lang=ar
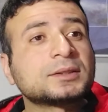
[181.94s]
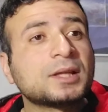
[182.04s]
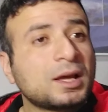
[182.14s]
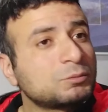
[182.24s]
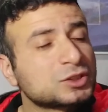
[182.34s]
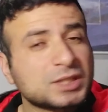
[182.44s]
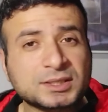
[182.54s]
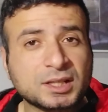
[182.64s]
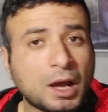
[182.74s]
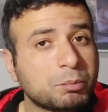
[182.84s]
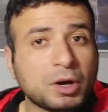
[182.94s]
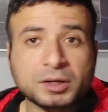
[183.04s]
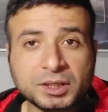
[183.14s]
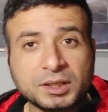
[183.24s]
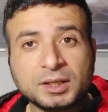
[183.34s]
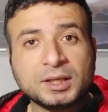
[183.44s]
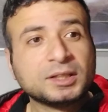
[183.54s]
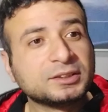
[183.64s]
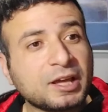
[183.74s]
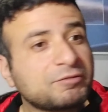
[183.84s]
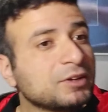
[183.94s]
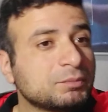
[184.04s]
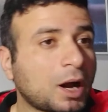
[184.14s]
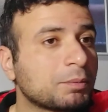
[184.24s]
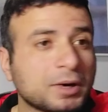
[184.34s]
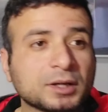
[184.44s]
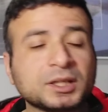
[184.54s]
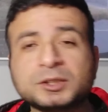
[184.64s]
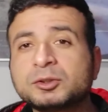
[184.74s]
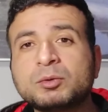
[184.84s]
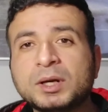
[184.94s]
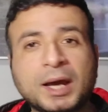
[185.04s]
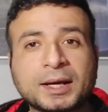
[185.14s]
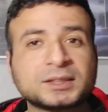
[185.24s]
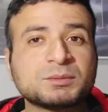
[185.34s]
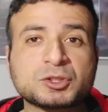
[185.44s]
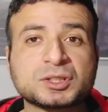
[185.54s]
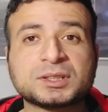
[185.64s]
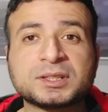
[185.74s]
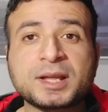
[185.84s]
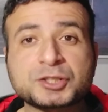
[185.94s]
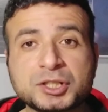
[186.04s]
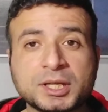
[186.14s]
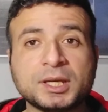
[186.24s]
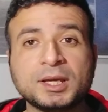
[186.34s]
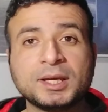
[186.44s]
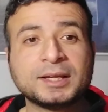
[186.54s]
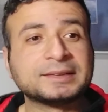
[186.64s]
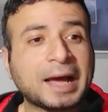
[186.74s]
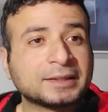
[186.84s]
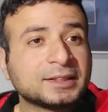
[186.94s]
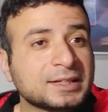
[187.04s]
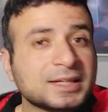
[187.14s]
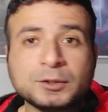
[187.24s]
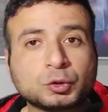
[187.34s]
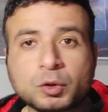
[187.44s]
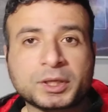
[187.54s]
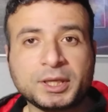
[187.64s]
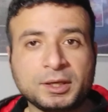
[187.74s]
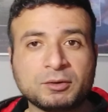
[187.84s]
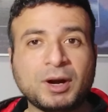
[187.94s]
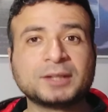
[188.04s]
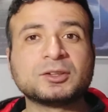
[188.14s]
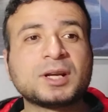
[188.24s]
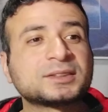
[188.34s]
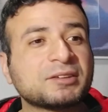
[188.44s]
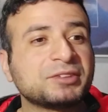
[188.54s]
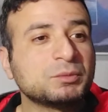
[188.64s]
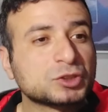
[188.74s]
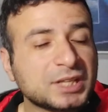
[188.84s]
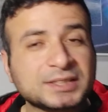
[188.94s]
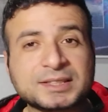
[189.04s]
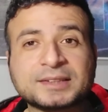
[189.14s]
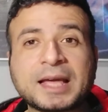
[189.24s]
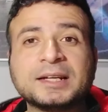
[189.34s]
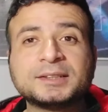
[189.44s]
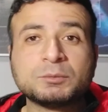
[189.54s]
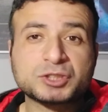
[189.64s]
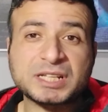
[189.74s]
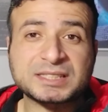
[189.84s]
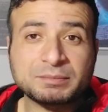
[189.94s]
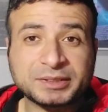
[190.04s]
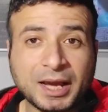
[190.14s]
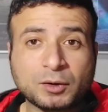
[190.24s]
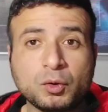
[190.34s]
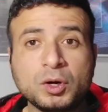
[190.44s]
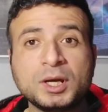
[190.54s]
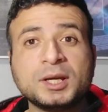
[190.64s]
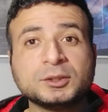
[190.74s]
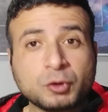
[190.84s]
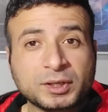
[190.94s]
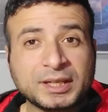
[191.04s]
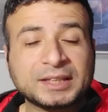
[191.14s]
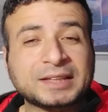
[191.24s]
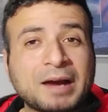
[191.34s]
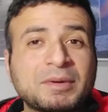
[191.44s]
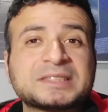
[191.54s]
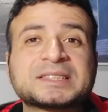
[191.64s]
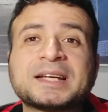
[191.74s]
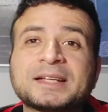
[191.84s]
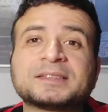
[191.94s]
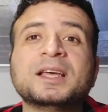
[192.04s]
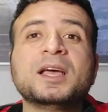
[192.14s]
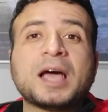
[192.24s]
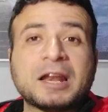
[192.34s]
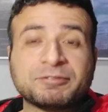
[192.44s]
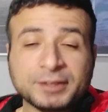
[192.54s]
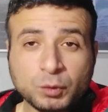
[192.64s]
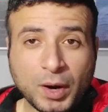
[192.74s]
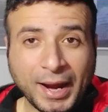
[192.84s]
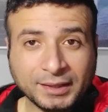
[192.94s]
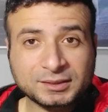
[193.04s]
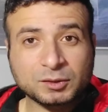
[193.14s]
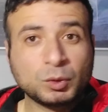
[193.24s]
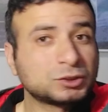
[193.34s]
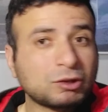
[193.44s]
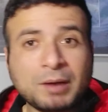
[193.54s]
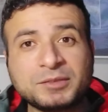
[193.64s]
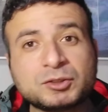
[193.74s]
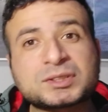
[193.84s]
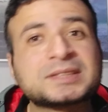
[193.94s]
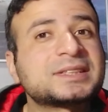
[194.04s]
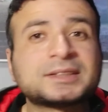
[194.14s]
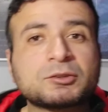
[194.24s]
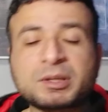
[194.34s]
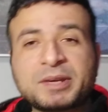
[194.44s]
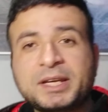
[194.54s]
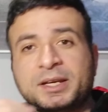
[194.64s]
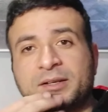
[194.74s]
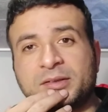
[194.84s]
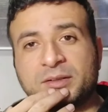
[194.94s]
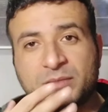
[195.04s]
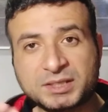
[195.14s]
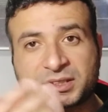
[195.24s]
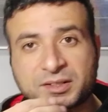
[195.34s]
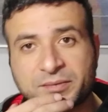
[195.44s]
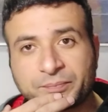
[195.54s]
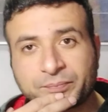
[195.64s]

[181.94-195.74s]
لك ده مسلسل عبقري ده فيلم عبقري انتوا الحاجات دي ما وصلتلناش ليه ده عندنا زيه تركي واحد يقول لك ده في مسلسل تقليد المسلسل بتاعكم تركي اتعمل سنه 2001 وانتوا عاملينه سنه 86 مصر